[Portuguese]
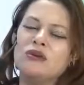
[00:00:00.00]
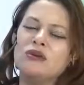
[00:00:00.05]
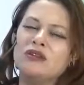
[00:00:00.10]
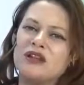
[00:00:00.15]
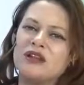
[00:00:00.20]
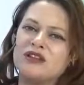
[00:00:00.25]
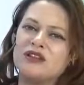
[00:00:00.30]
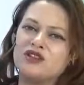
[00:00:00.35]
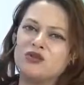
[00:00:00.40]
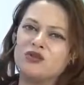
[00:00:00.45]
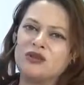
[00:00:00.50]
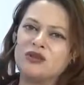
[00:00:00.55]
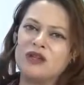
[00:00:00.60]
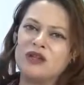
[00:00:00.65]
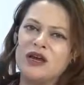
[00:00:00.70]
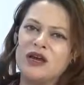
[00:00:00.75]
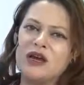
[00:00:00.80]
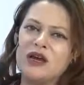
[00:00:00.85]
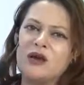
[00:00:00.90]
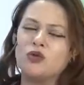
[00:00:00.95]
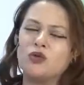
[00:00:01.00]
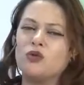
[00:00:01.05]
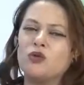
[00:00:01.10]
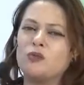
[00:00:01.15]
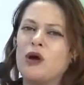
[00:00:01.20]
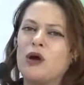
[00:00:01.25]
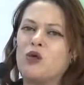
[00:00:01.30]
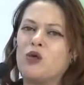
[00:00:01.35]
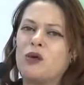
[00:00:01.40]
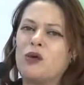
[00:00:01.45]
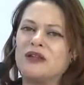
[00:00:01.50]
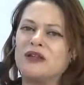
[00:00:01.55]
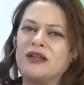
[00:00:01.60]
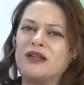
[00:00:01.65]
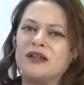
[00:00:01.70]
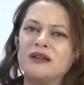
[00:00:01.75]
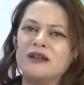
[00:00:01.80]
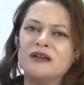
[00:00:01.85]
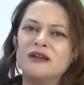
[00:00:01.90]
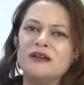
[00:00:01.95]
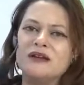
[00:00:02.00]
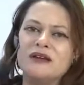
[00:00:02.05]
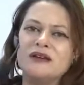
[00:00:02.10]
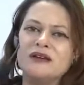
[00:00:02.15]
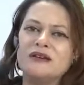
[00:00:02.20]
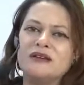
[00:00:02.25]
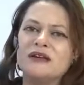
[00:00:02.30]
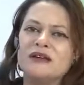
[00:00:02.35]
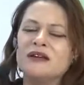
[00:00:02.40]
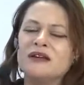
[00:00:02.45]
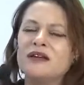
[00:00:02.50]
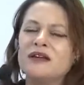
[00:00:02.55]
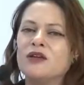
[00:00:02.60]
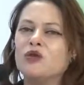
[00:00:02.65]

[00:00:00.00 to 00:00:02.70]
tradicional, do palco italiana,